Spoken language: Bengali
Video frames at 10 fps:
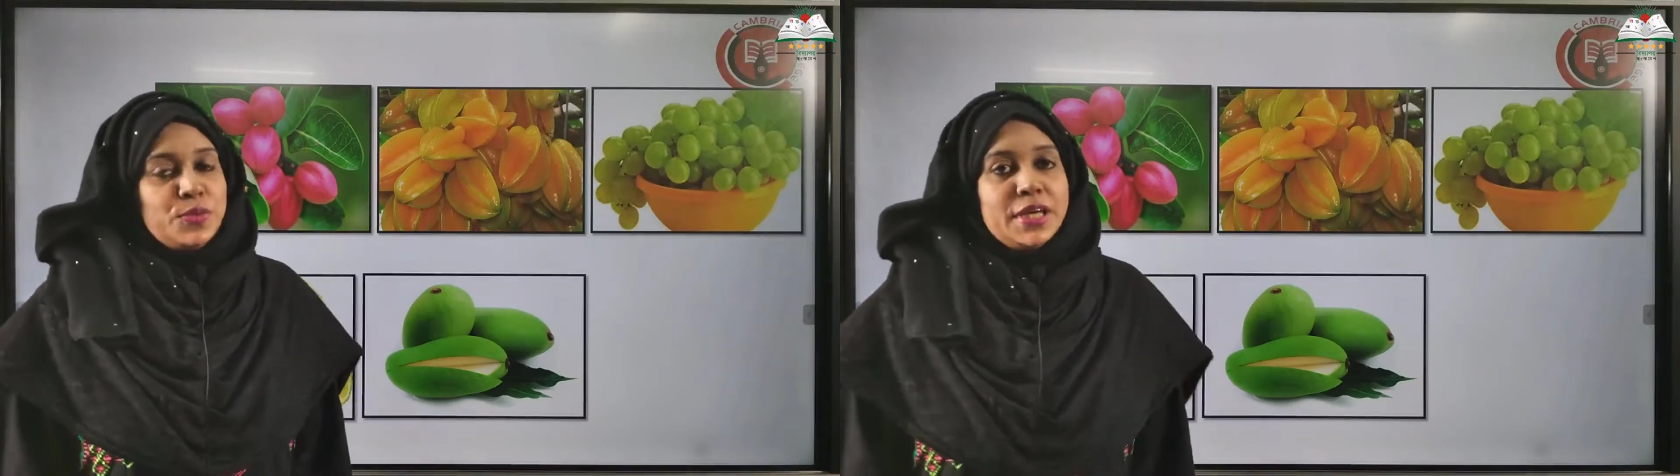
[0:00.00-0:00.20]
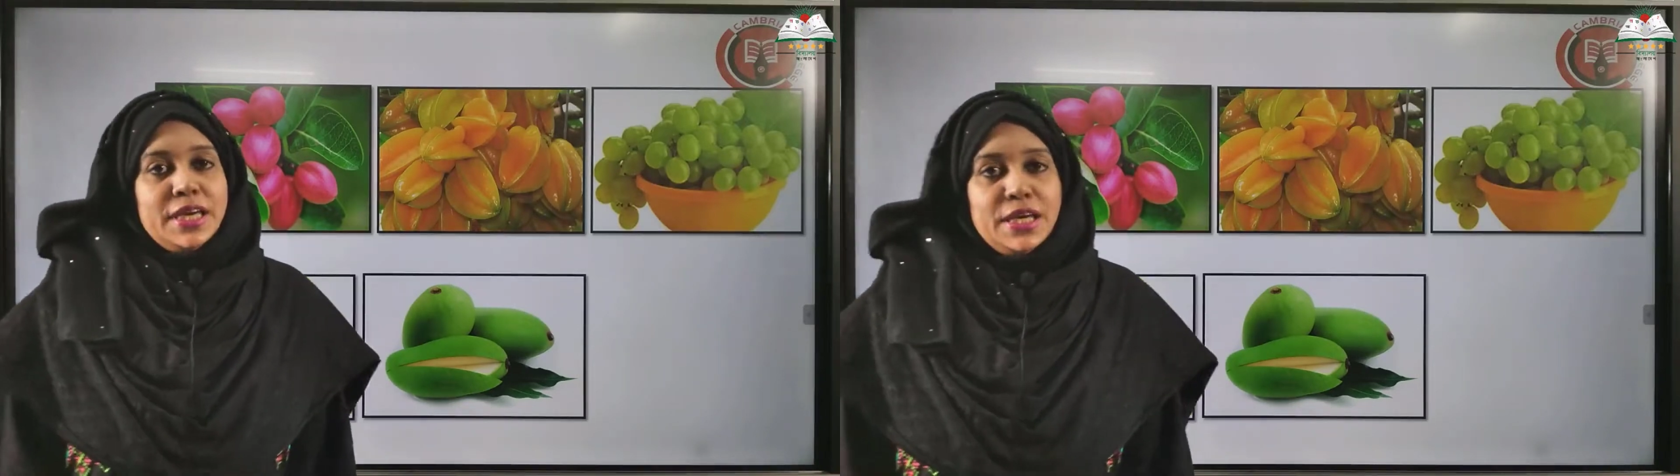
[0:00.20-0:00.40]

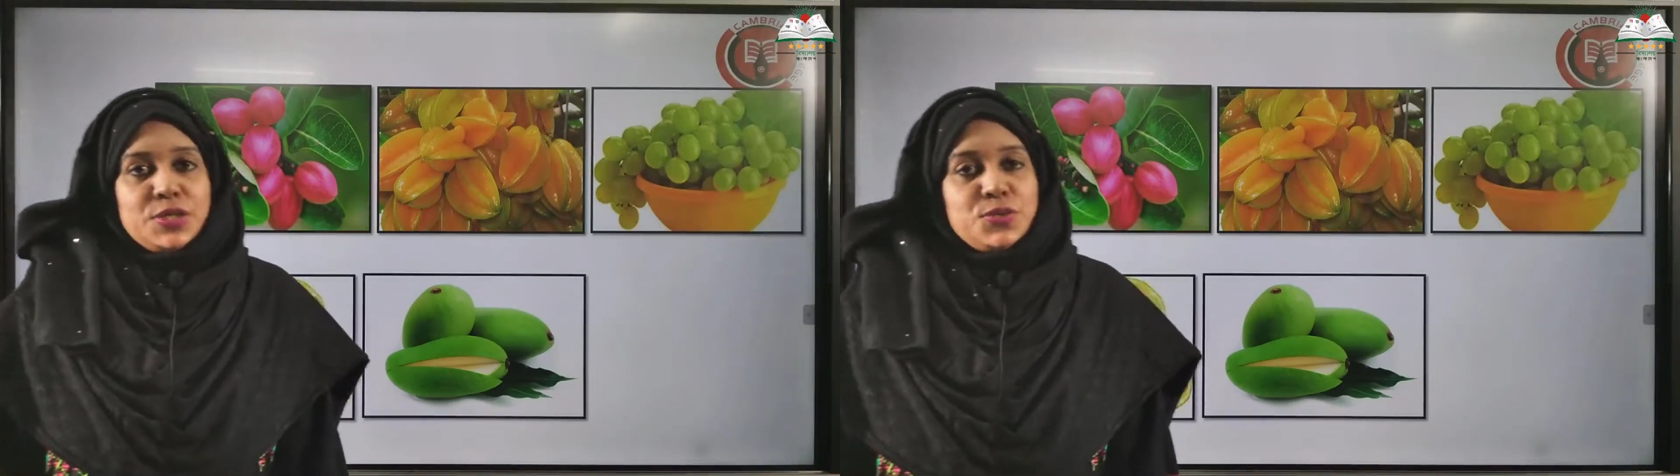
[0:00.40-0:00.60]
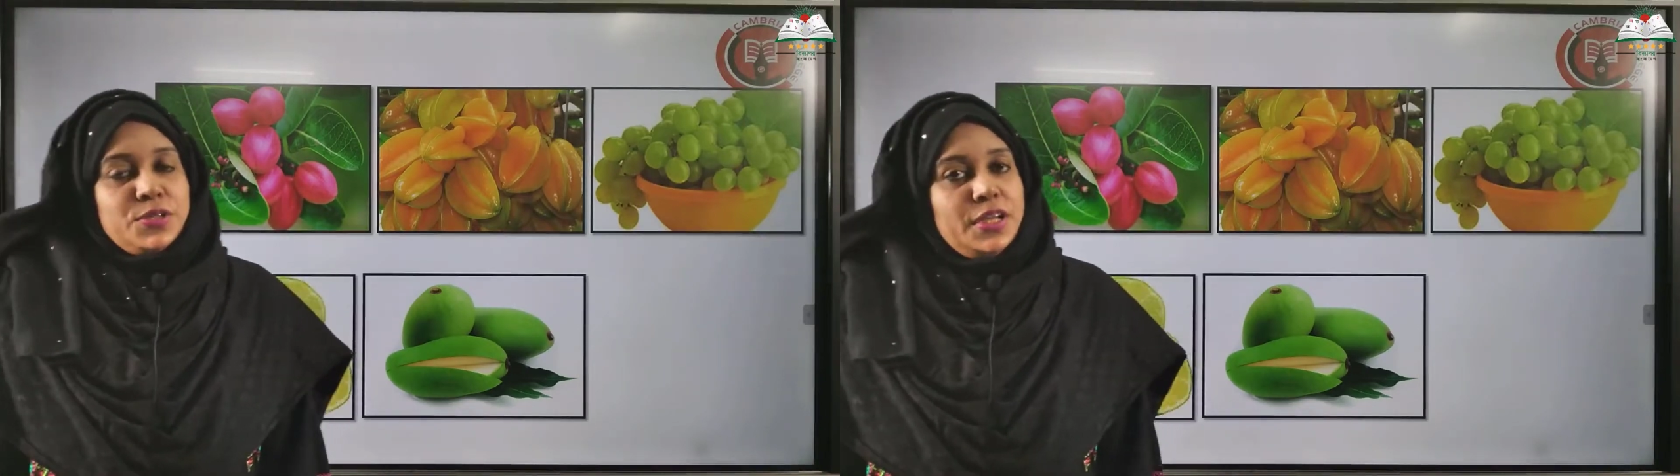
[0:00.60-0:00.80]
তোমরা
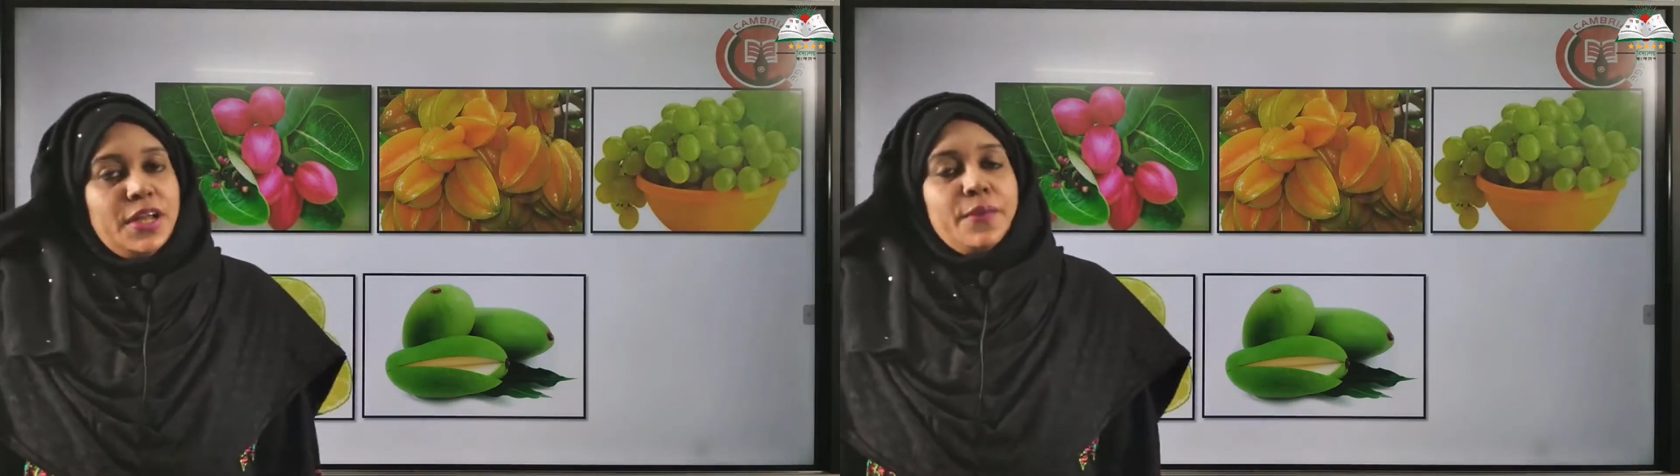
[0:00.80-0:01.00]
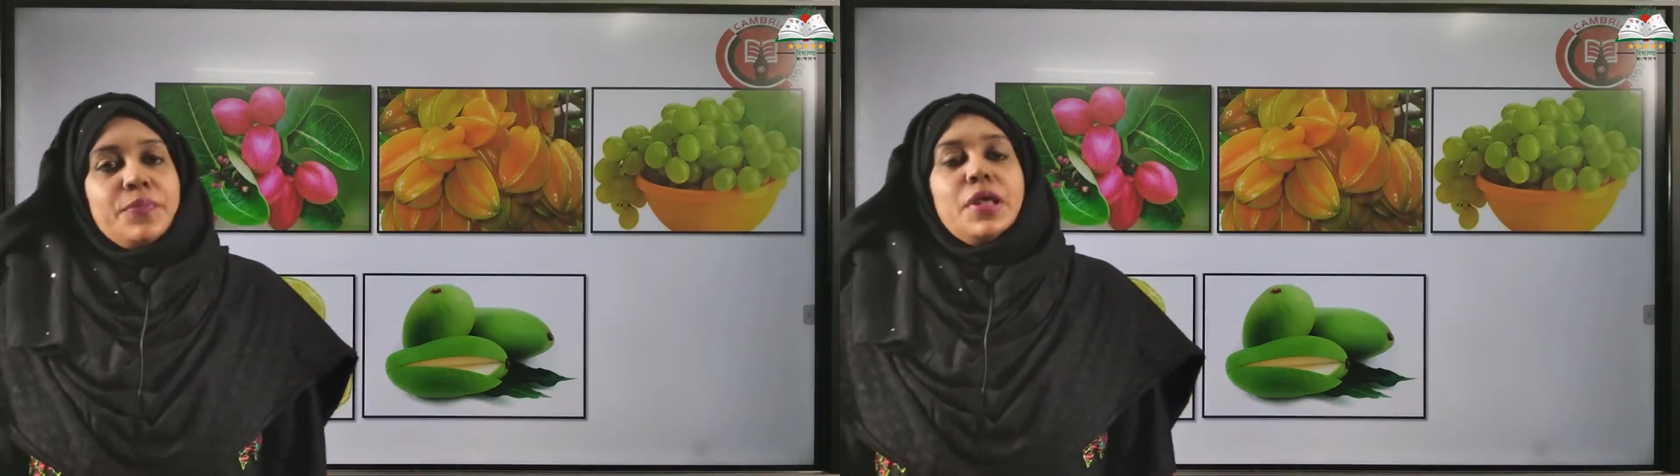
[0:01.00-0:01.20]
খেয়েছো তাই না